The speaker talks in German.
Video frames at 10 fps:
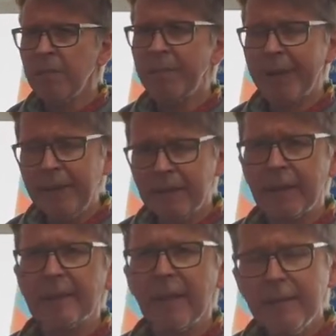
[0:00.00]
Bringt
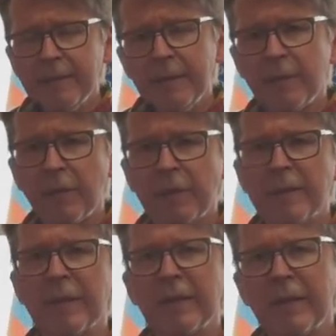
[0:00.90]
dann tatsächlich auch noch so
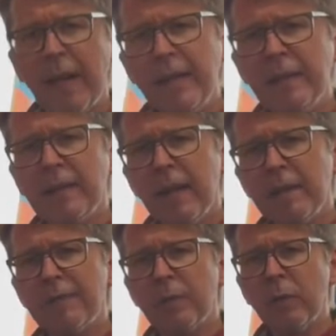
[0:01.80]
ein leicht,
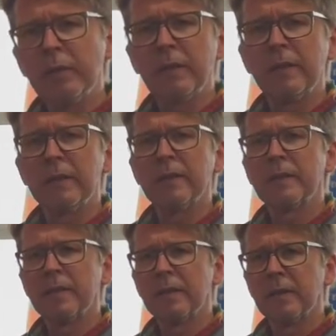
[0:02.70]
leicht
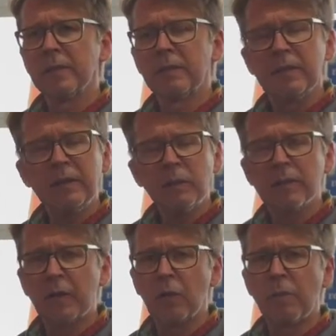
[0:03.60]
fruchtiges äh,
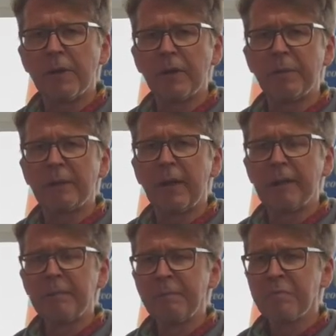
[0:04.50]
Zitrusaroma noch mit rein.